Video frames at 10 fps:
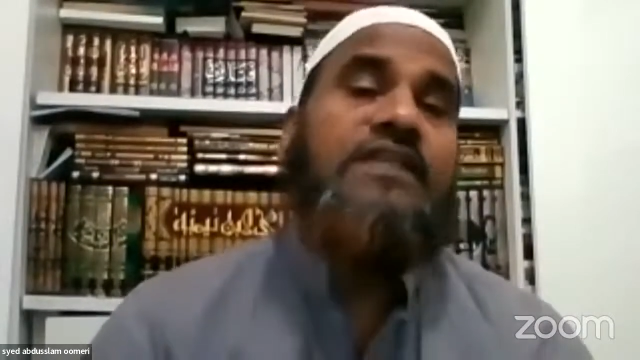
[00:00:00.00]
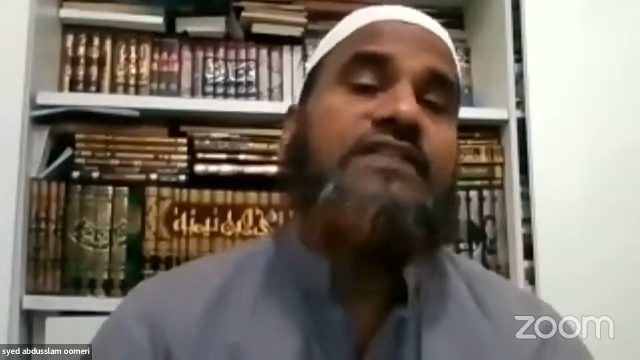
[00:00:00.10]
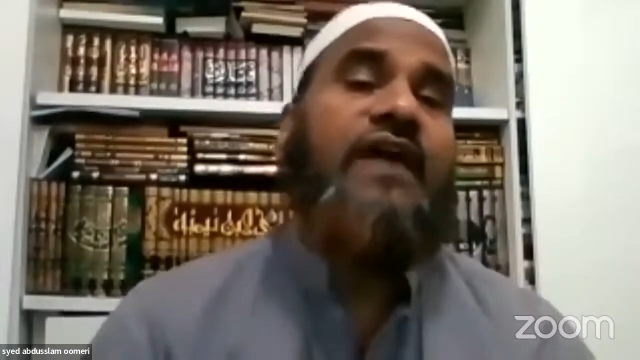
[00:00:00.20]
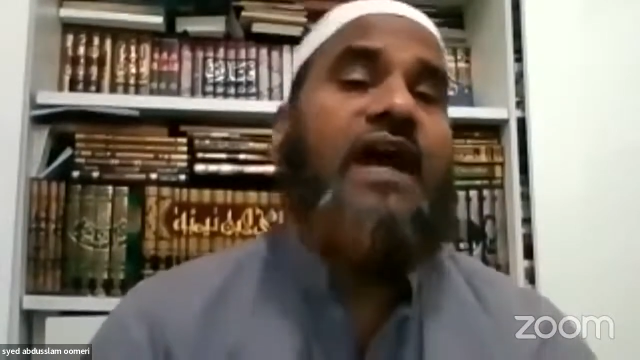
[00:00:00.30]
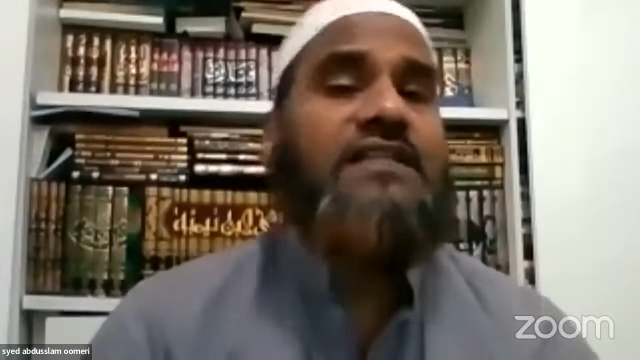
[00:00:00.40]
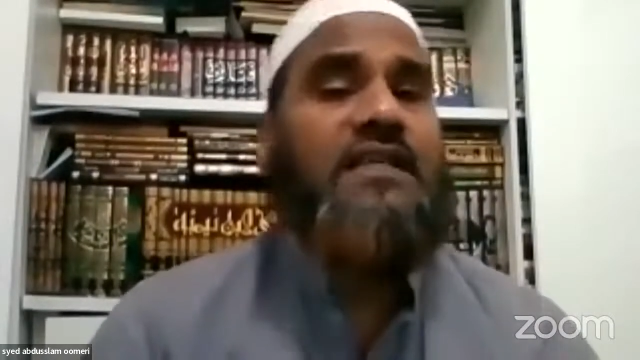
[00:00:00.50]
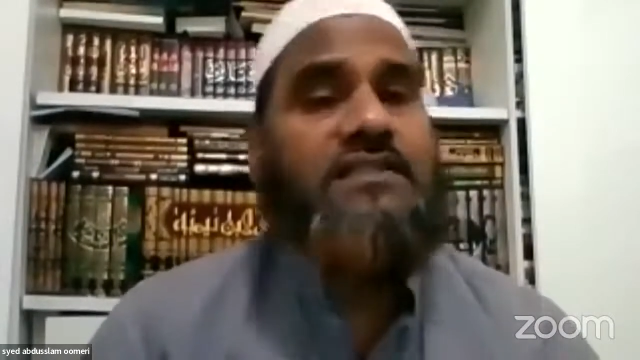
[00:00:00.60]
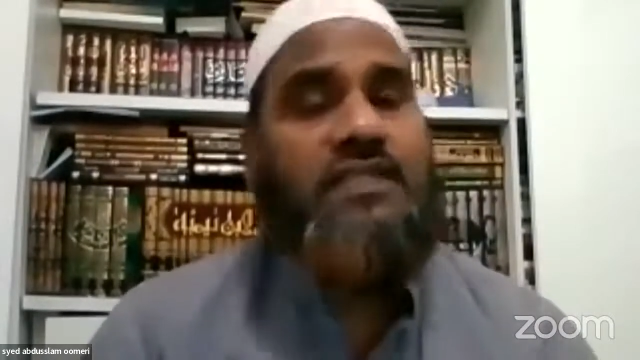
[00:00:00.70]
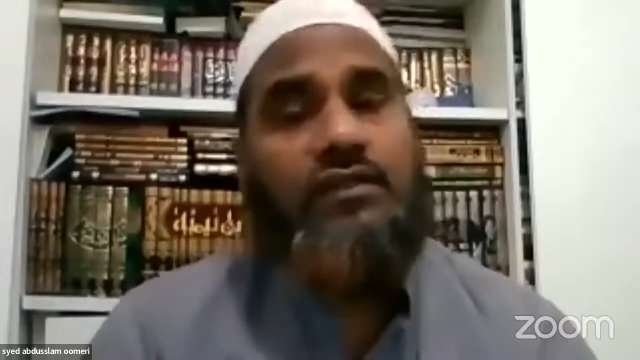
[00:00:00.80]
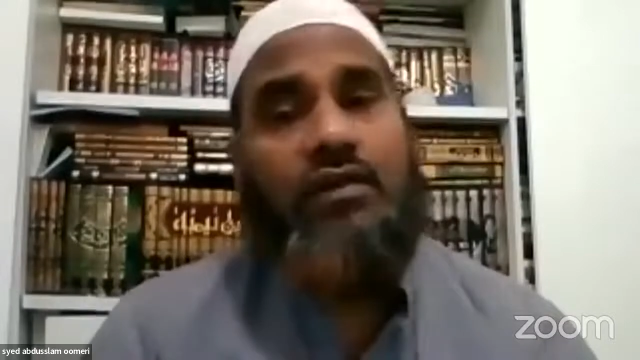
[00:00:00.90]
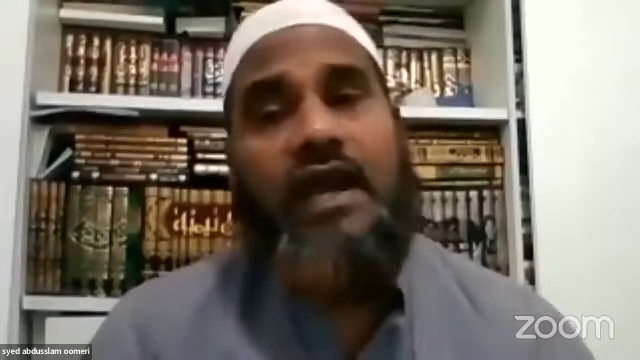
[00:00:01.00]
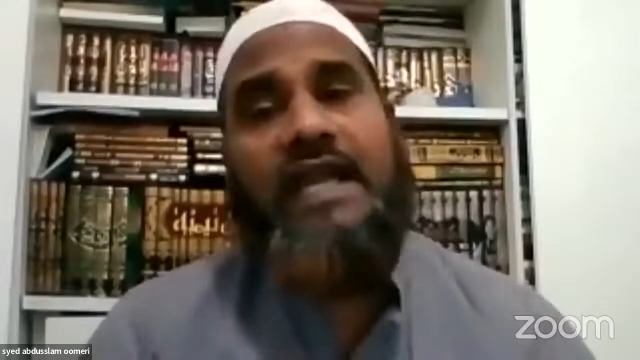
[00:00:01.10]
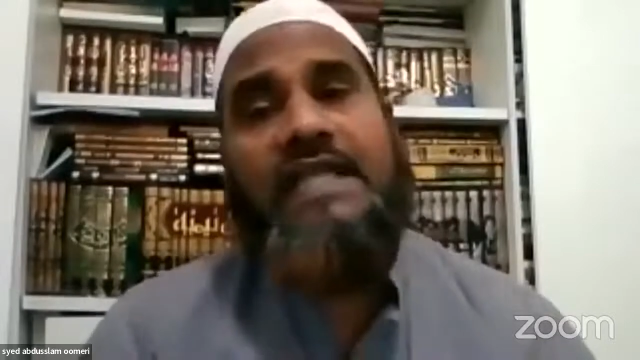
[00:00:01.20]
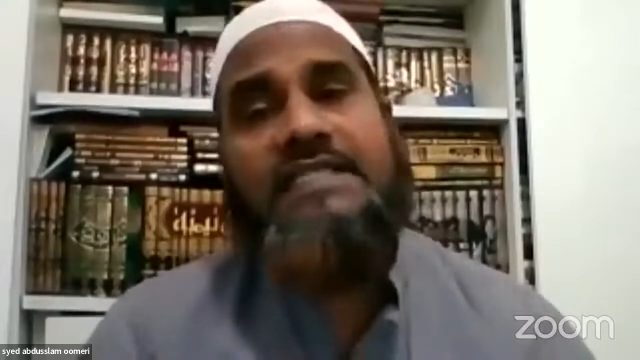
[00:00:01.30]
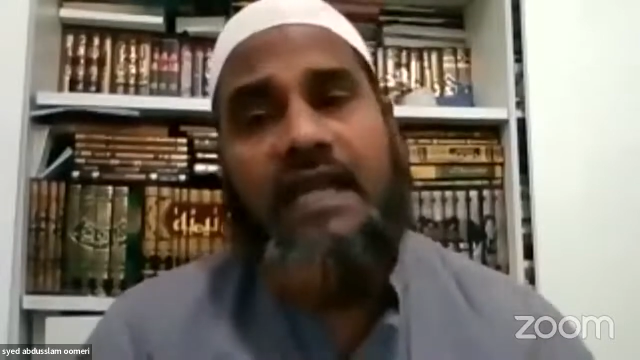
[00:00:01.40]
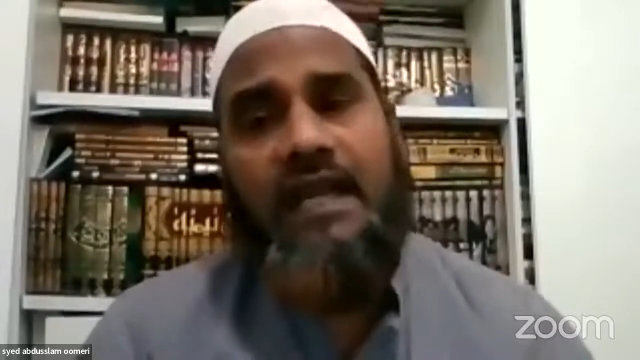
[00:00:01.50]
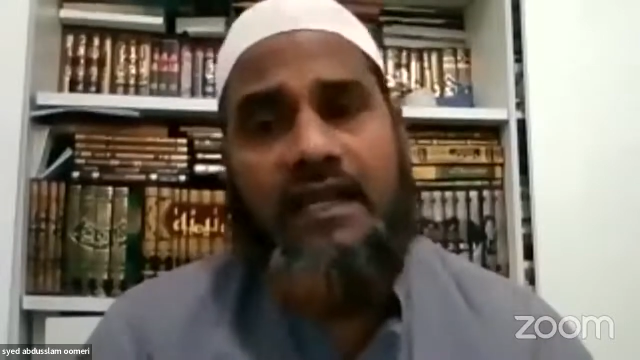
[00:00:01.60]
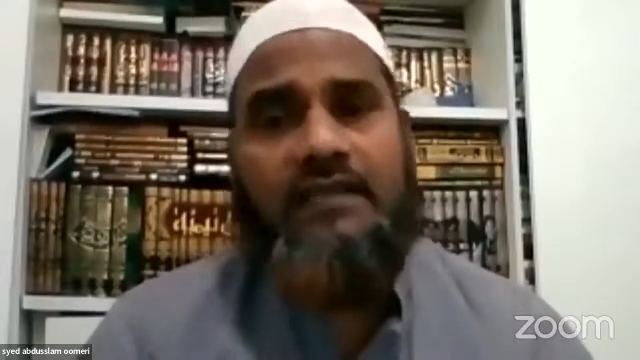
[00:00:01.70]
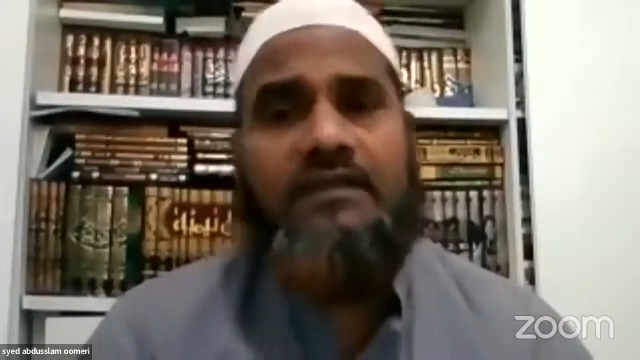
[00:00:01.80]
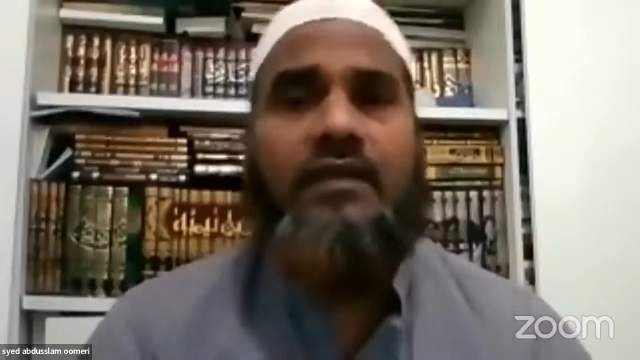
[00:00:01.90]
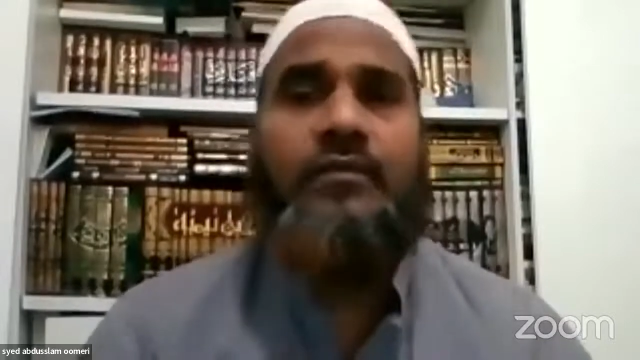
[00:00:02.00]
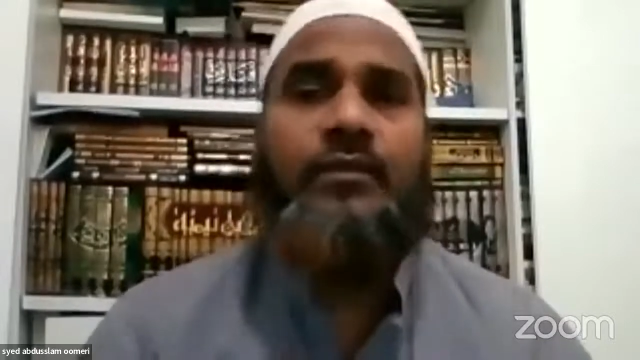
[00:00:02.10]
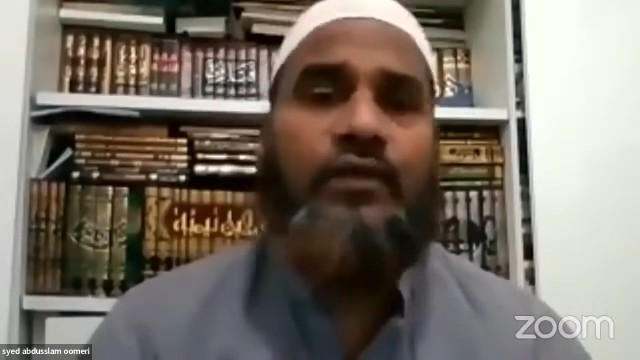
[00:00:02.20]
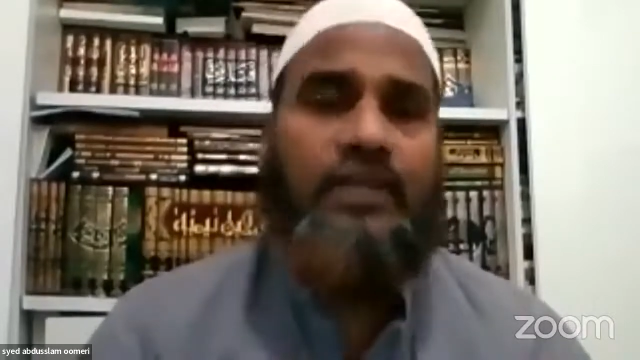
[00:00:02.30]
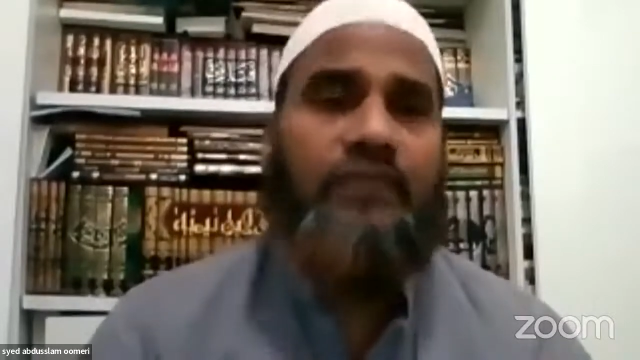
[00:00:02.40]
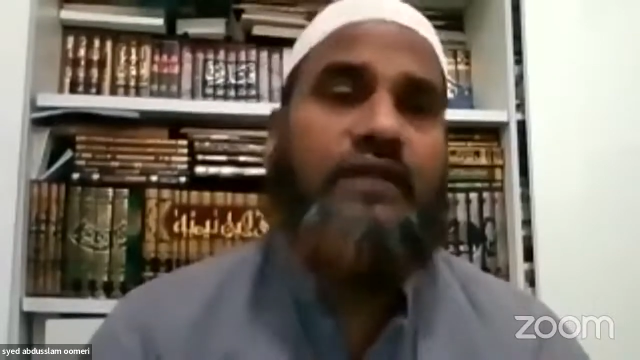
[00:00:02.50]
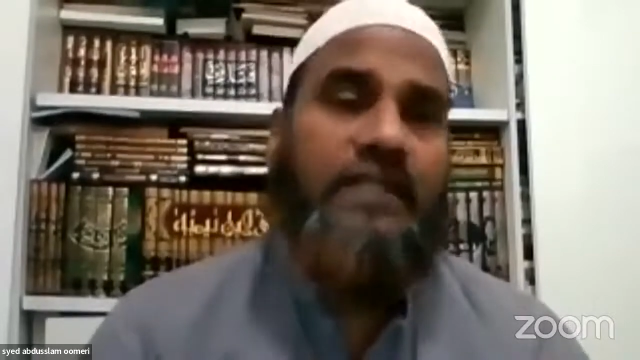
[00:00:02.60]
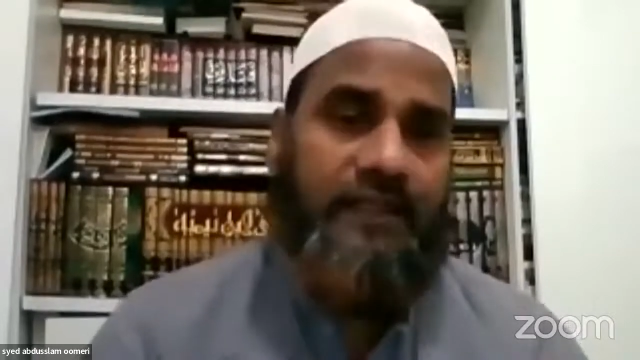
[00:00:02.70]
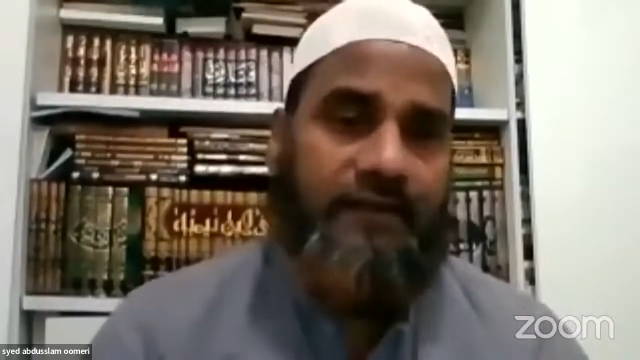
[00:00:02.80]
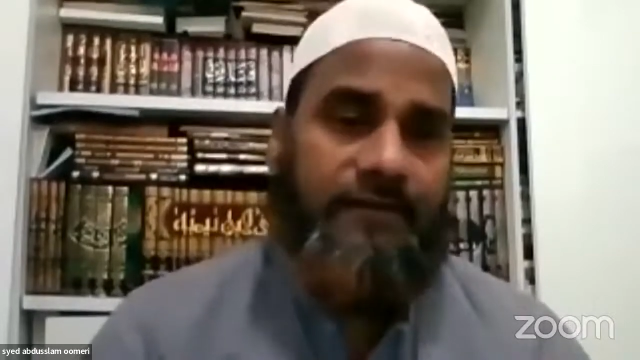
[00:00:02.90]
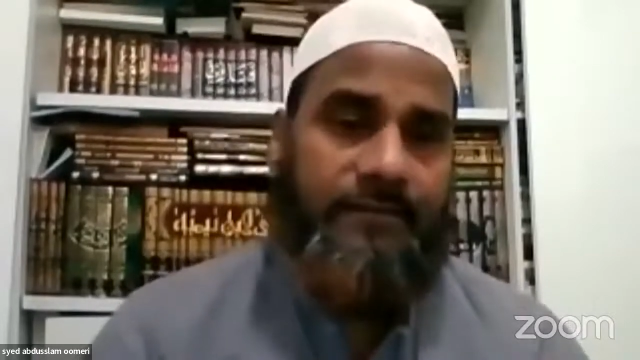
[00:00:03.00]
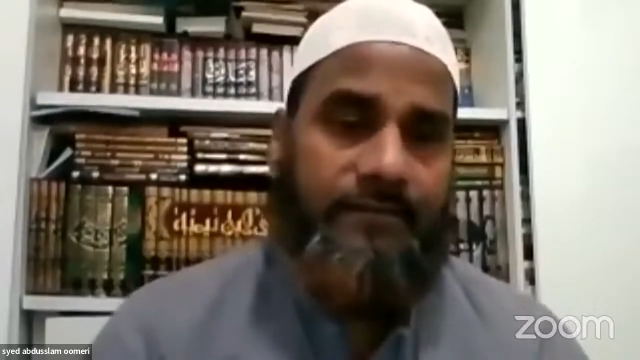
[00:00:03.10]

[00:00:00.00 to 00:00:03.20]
విశ్వాస స్థితిలో ఆయన సాంగత్యం పొంది ఉంటే